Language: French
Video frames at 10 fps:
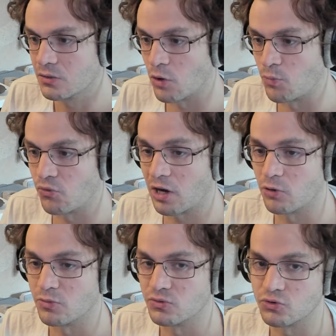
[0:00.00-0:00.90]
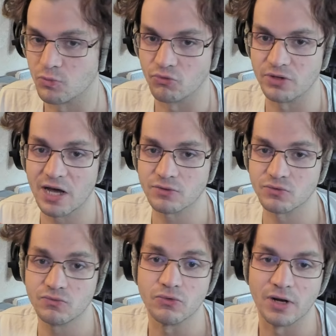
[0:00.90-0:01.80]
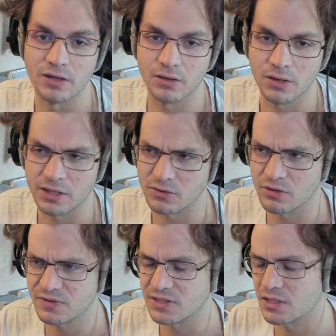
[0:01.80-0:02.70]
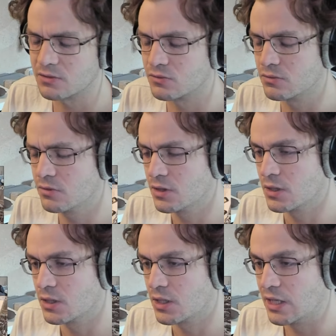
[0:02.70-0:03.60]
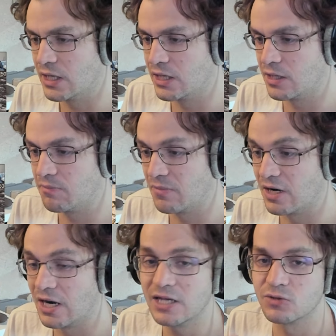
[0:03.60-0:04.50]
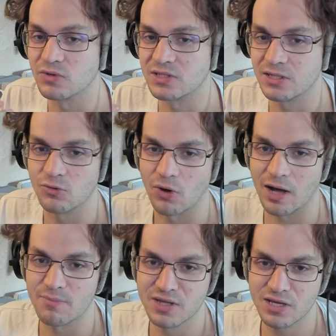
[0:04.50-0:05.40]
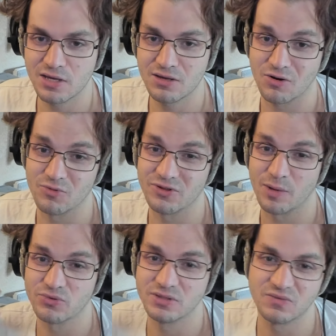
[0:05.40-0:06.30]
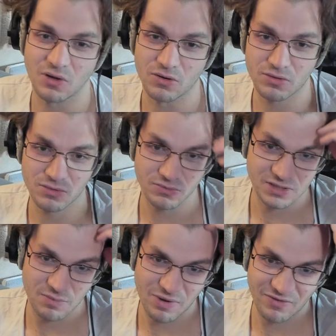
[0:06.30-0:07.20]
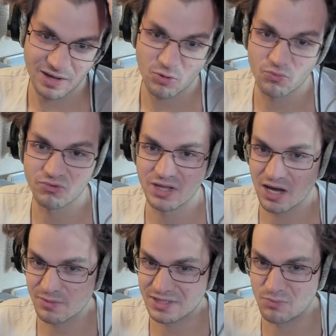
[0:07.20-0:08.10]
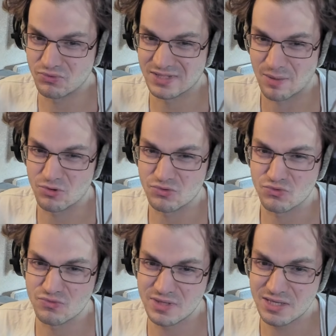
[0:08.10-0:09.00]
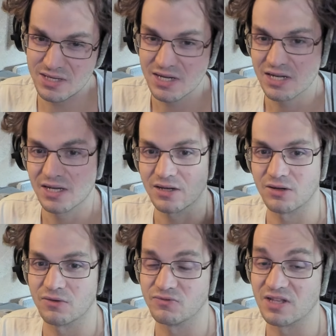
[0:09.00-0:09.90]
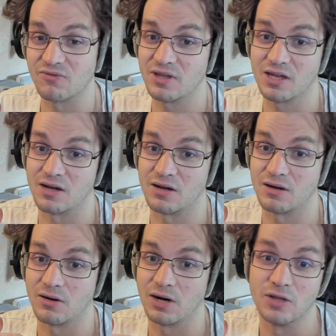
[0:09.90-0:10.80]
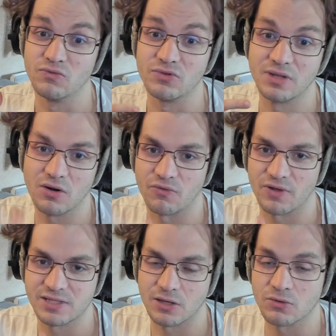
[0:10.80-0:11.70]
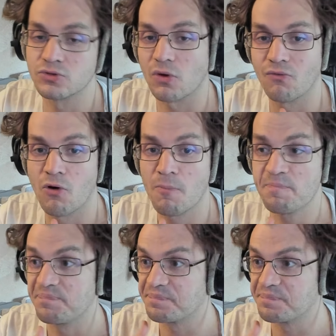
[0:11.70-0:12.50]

temporaire, le mode de jeu brouillard, du coup, le light off, c'est ça, du coup, et là, ils ont décidé de le ramener en mode un peu différent. Donc, c'est pas vraiment brouillard, mais c'est plus un mode nuit. Euh, vous avez la nouveauté, en fait, c'est qu'en survivant,